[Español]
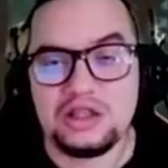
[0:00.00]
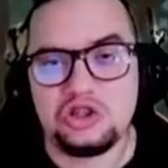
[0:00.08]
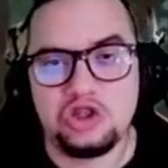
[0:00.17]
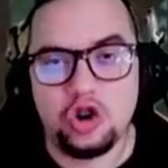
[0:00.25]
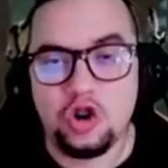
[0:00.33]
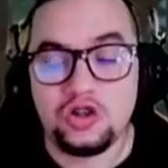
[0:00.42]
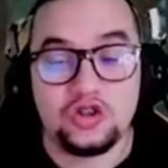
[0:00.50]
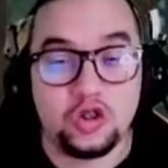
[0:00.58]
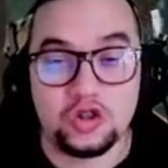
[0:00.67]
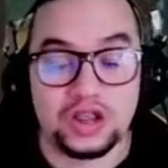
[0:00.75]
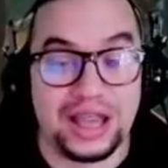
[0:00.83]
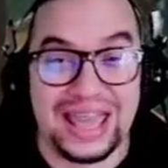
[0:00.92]
dos
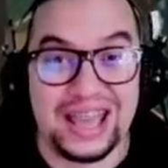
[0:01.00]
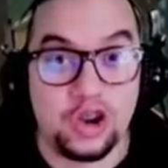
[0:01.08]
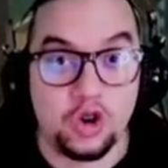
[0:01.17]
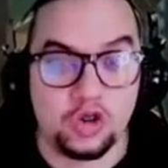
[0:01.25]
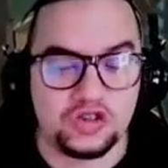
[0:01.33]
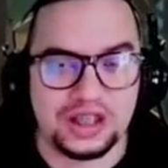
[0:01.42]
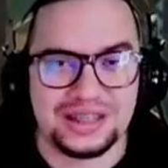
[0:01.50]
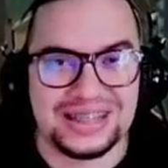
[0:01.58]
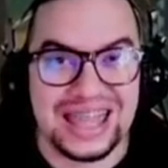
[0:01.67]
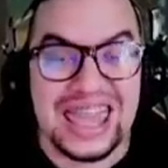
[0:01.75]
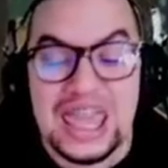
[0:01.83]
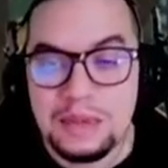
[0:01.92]
o tres
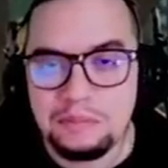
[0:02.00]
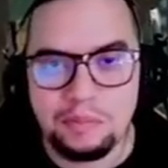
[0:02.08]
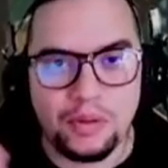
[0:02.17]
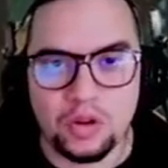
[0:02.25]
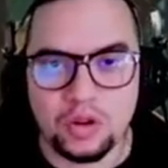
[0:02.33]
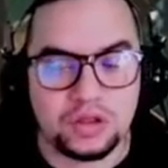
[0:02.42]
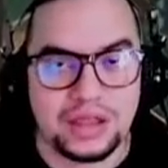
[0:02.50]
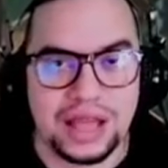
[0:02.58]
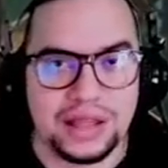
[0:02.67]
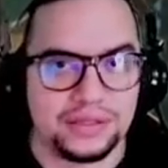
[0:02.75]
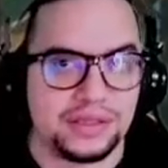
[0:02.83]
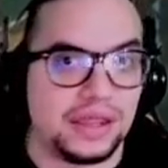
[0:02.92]
cosas
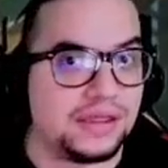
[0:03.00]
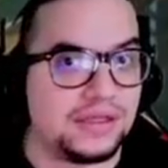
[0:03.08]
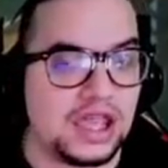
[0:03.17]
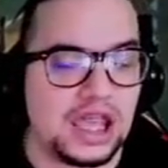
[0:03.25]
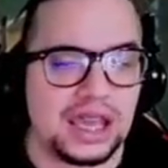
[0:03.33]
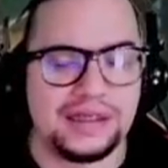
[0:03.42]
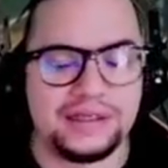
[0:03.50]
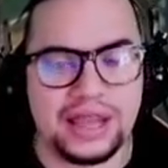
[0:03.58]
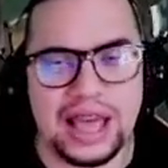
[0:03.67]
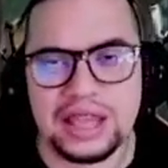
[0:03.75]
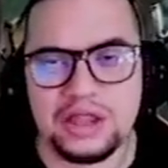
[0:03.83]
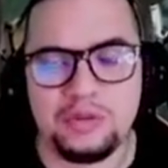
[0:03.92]
importantes, ¿sí?
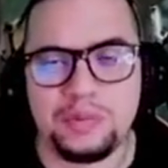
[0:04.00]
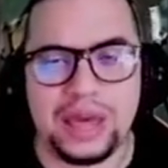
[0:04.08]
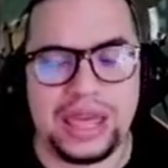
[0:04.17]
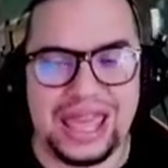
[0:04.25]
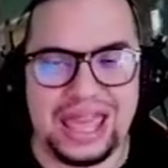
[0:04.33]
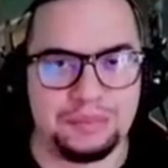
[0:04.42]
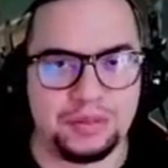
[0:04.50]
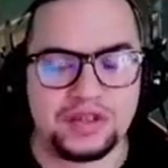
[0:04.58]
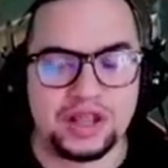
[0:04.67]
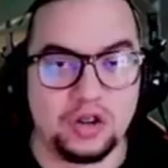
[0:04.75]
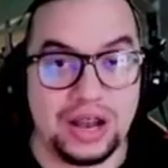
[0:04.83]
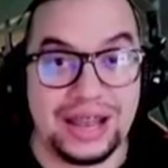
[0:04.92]
Este año, ejemplo,
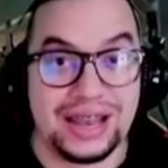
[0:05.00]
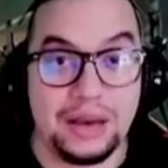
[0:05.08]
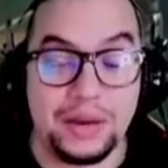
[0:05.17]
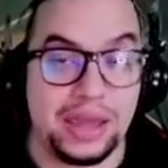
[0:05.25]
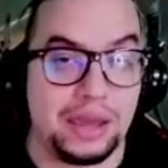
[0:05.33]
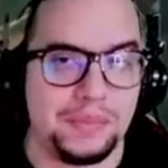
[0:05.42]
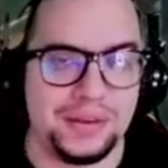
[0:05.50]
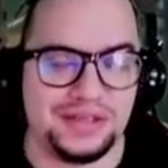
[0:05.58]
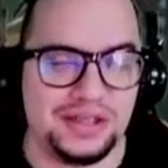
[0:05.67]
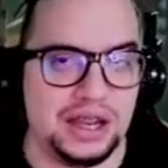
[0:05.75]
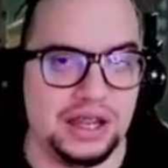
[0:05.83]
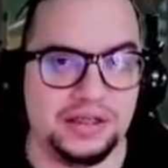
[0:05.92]
sacó las naves
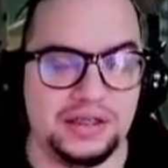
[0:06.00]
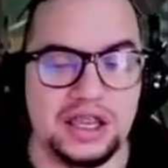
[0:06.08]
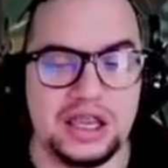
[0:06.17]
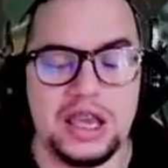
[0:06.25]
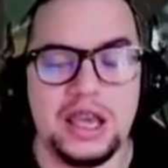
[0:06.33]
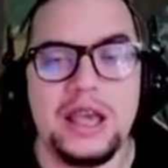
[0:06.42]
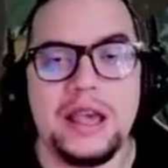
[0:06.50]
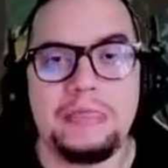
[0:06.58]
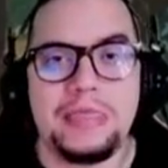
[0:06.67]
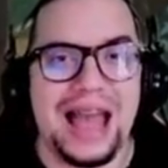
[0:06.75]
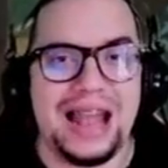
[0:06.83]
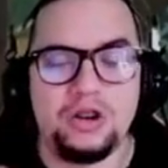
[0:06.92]
espaciales, ¿sí?
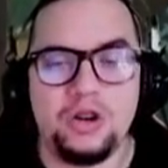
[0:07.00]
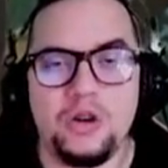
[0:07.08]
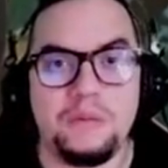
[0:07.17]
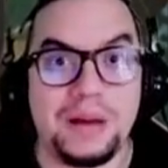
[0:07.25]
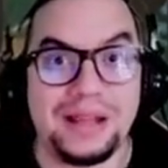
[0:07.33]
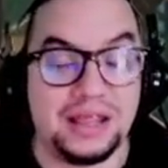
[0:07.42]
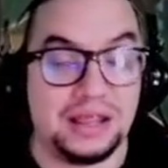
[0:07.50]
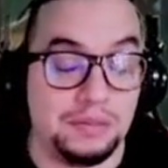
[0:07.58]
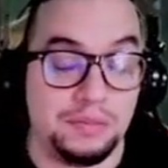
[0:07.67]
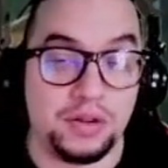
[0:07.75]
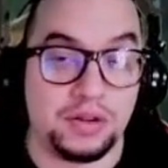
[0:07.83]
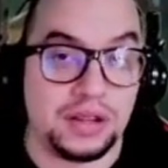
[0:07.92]
Algo bastante
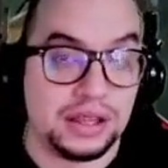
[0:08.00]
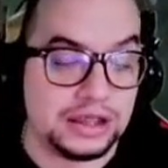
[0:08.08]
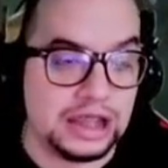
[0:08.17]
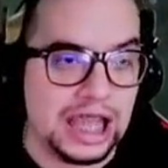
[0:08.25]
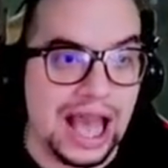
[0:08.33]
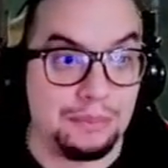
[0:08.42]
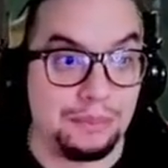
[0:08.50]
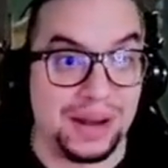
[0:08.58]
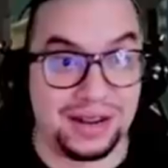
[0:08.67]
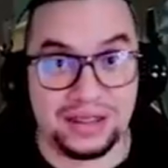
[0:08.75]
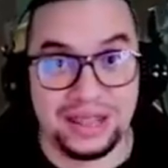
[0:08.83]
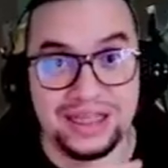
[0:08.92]
importante,
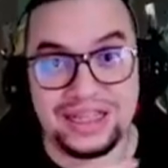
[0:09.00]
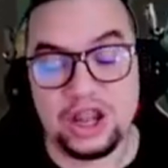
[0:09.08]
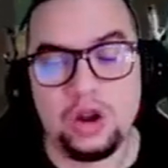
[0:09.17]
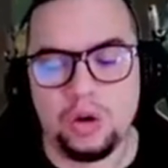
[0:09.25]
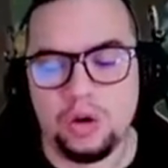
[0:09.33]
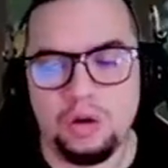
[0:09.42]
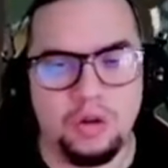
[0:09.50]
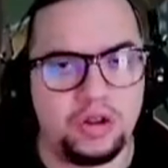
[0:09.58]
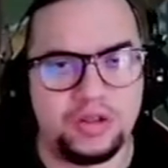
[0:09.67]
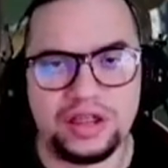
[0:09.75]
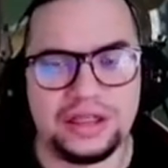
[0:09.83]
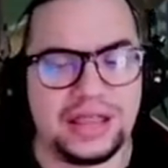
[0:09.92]
aparte de los
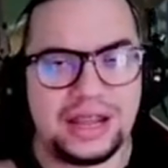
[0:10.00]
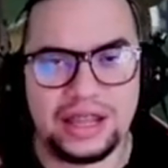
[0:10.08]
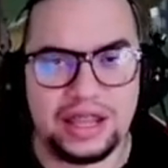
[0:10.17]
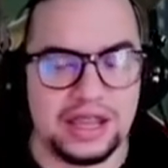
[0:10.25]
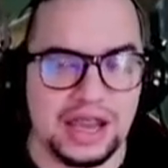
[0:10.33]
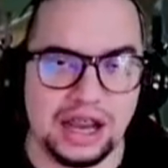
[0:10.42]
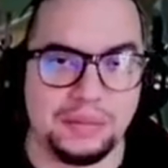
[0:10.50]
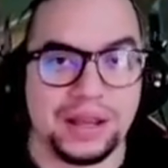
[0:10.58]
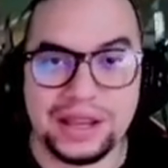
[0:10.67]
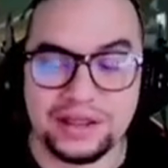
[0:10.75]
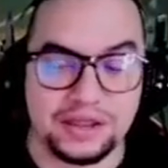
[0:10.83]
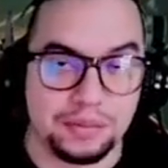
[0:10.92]
robots, titanes y
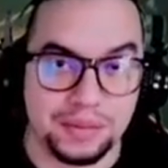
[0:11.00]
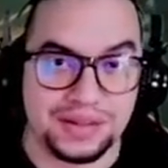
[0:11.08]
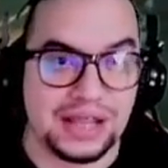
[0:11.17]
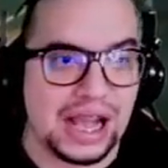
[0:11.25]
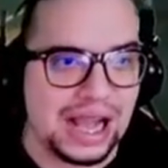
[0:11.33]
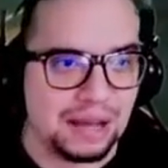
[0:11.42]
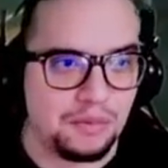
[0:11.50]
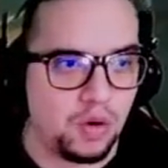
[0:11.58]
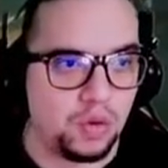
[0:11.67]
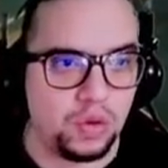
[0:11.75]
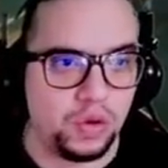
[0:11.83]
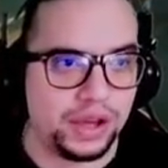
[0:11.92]
armas que siempre saca,
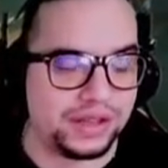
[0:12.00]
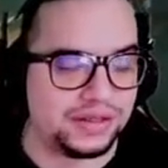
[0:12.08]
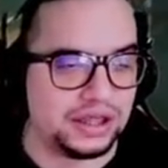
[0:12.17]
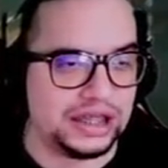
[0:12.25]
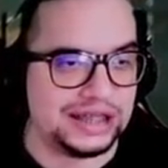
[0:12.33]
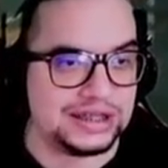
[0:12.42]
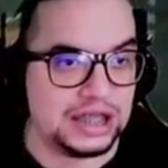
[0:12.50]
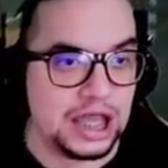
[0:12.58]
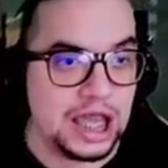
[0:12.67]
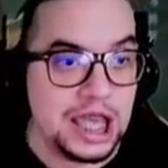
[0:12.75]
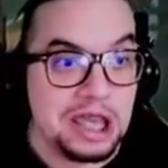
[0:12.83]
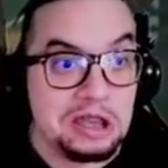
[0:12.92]
módulos, etcétera, ¿sí?
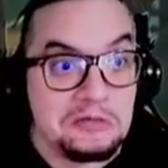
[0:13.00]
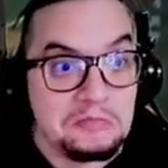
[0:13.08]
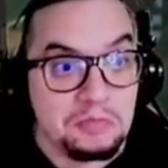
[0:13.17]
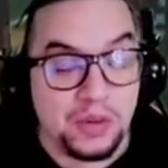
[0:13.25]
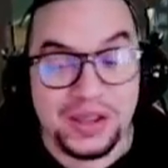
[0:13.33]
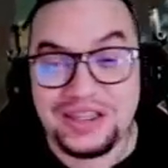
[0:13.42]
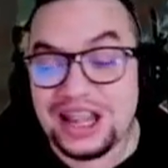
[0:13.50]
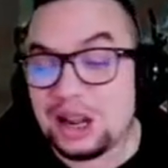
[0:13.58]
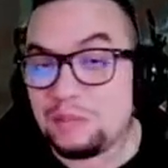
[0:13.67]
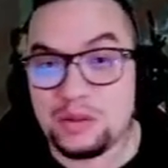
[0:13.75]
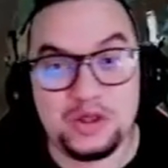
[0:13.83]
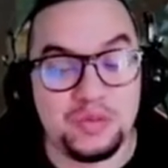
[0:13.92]
Puede ser que
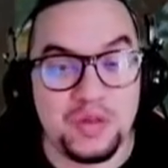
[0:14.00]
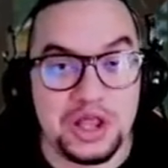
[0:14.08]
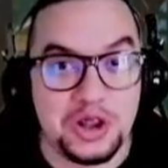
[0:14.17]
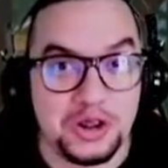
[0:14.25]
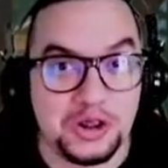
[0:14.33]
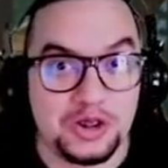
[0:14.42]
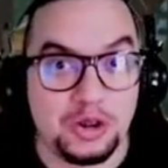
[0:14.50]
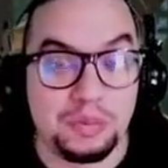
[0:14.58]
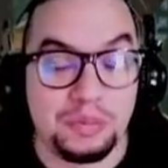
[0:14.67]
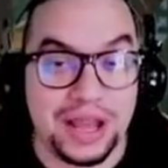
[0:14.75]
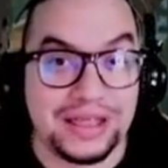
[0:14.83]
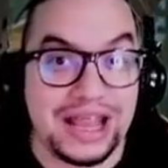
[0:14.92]
el próximo año nos
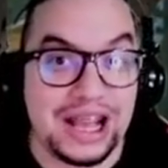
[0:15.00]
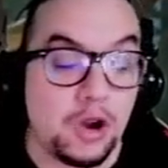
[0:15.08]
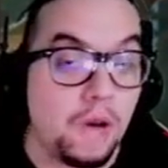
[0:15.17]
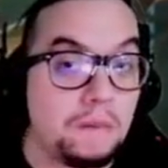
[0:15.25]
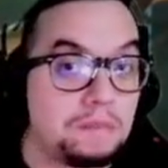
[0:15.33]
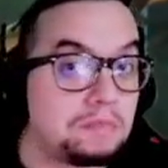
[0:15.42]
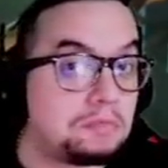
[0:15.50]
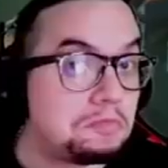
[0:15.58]
sorprendan con